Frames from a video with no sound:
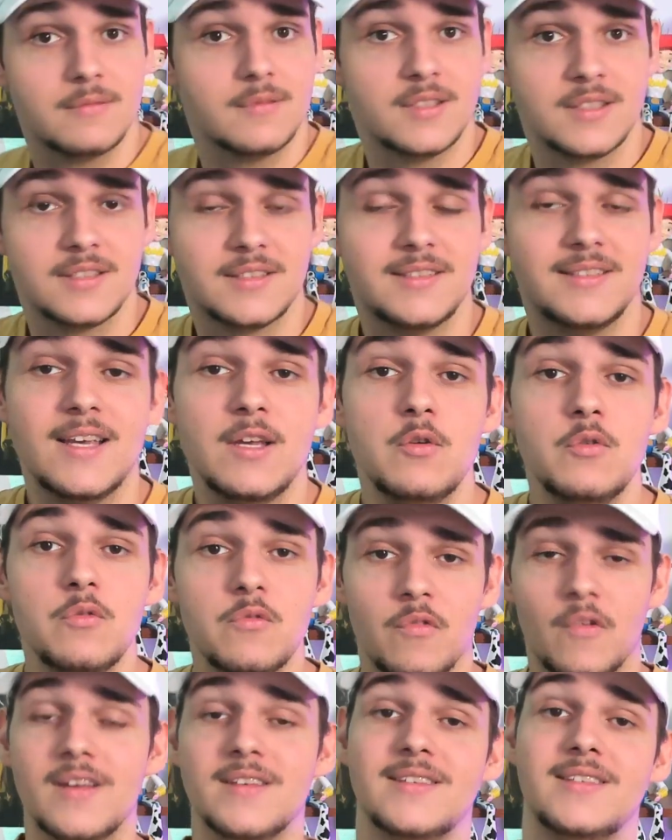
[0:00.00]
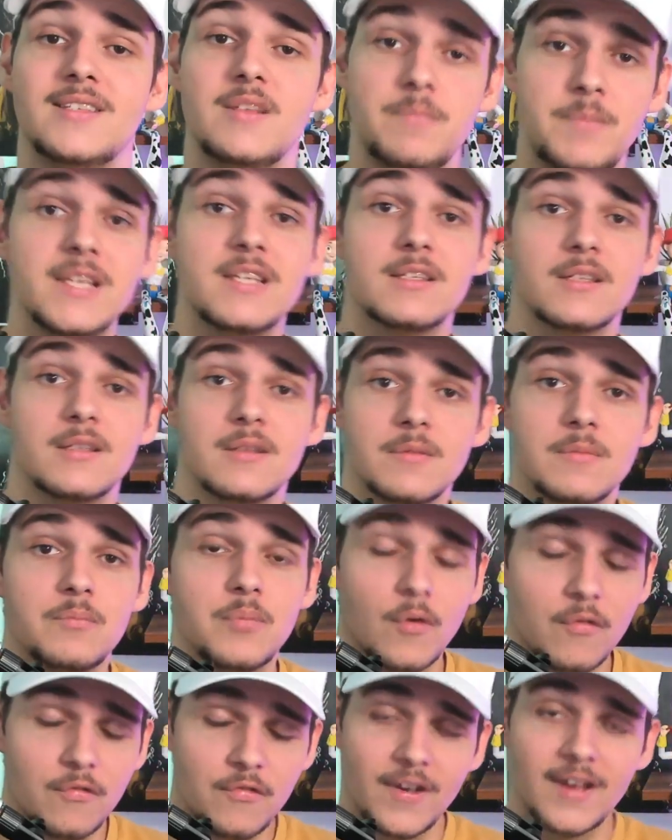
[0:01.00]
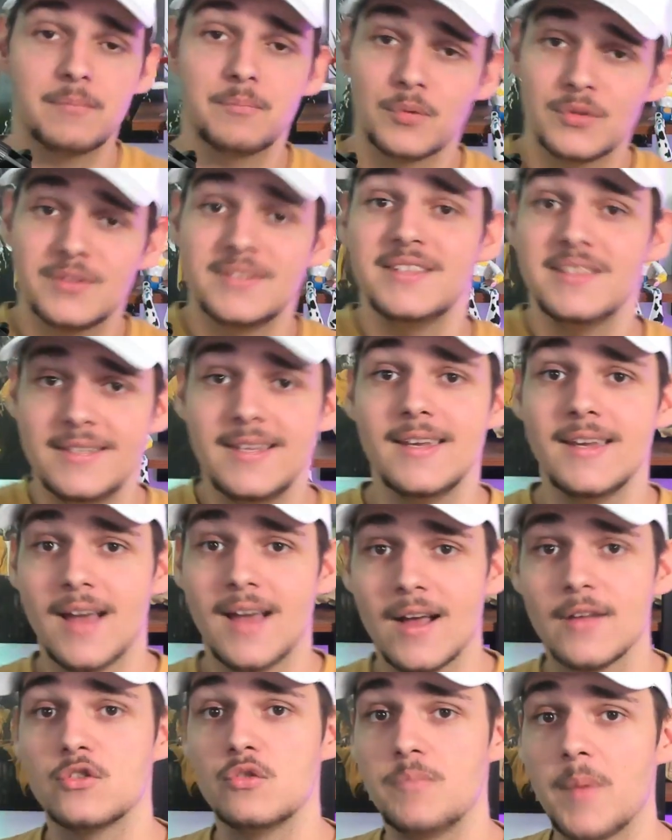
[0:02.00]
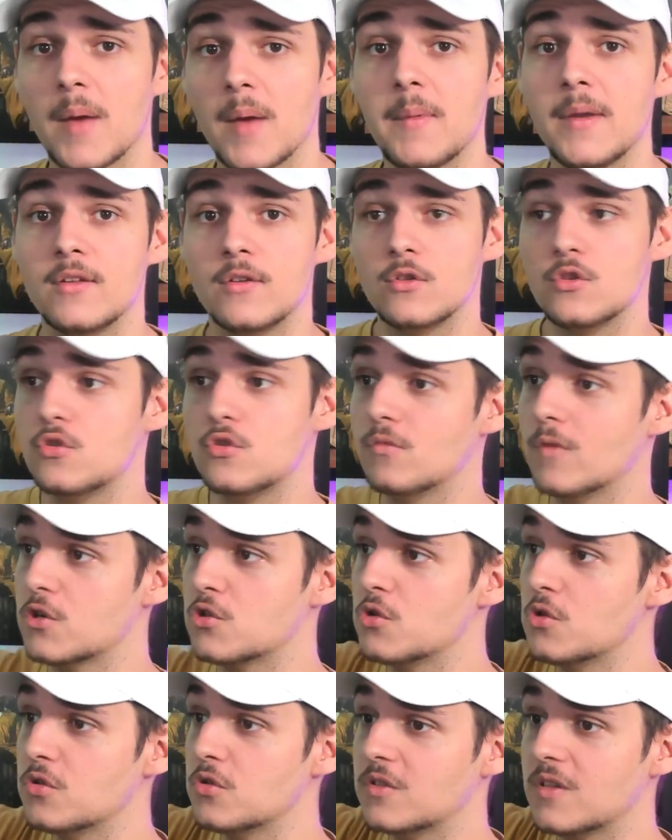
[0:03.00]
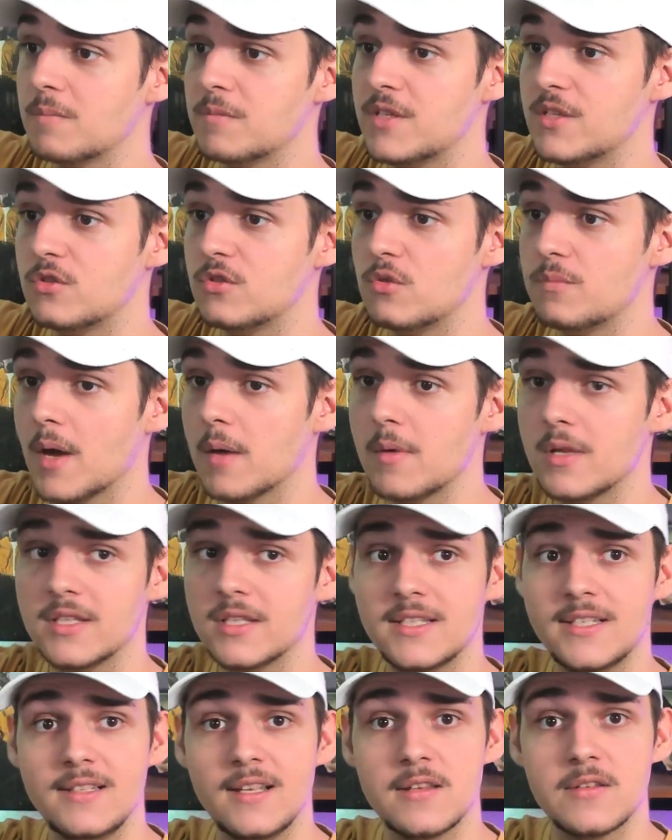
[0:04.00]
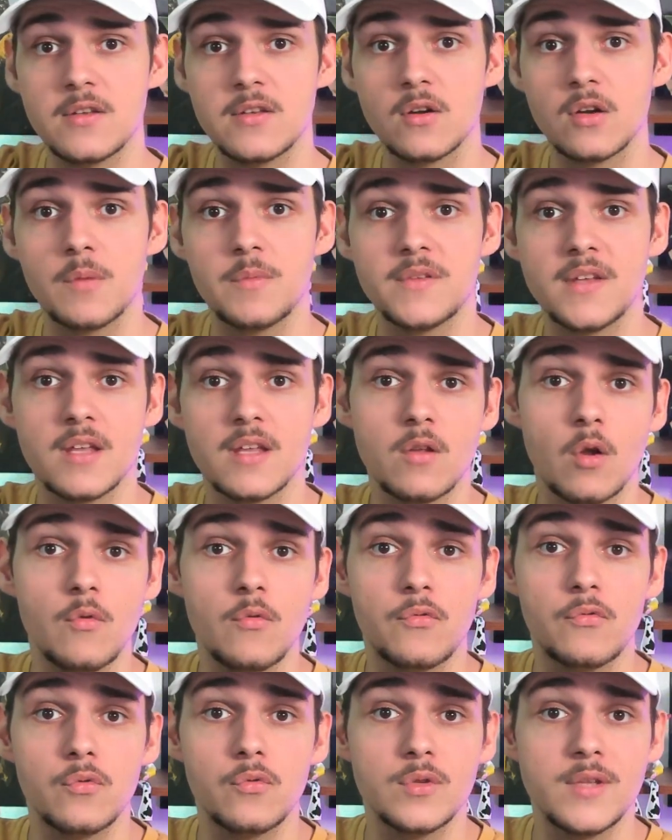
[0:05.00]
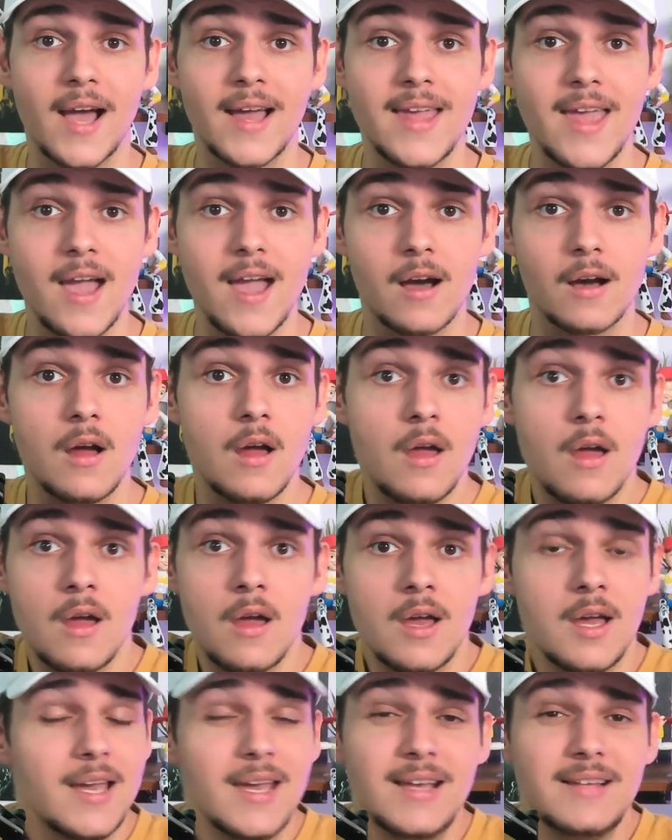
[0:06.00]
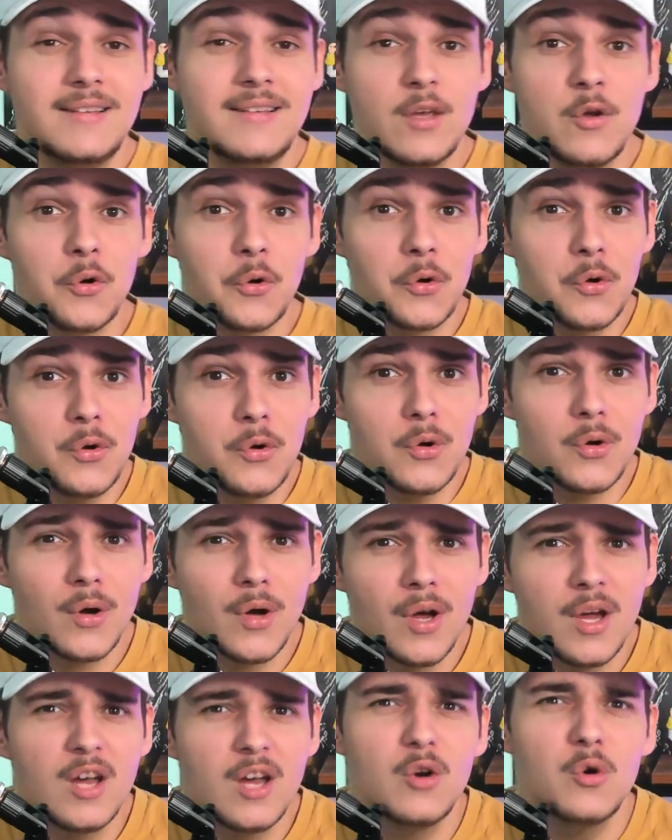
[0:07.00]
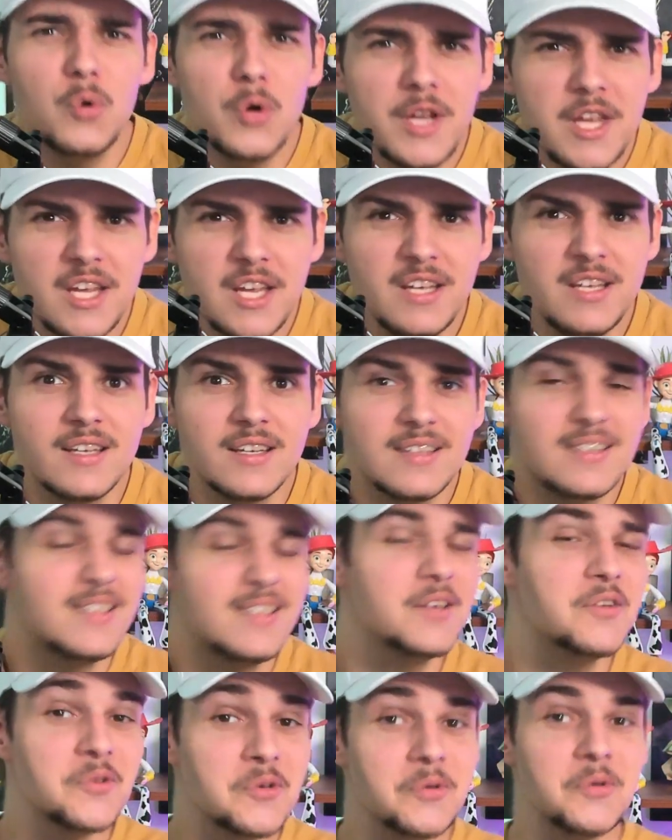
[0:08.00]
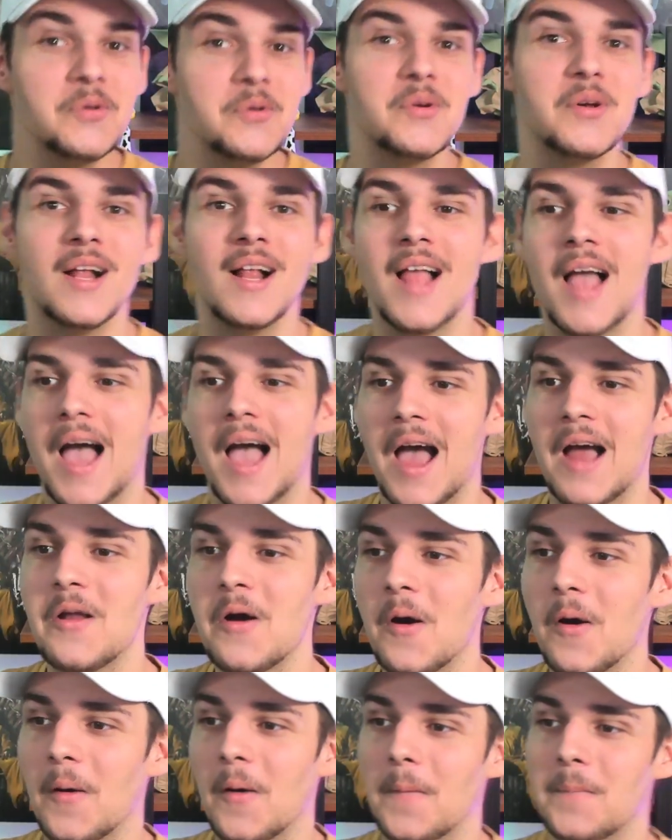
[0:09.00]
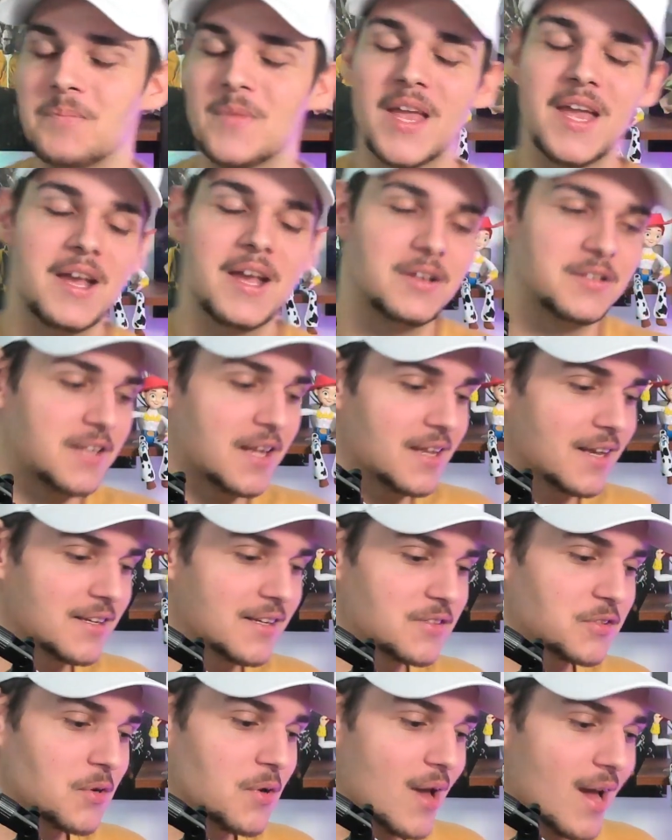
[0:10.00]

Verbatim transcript: C'est une phrase typique pour faire, pour teaser un Superman. Tu vois juste un petit Superman qui descend comme ça dans le flou derrière, et t'es heureux oui, t'es heureux. Alors, ça ne reste que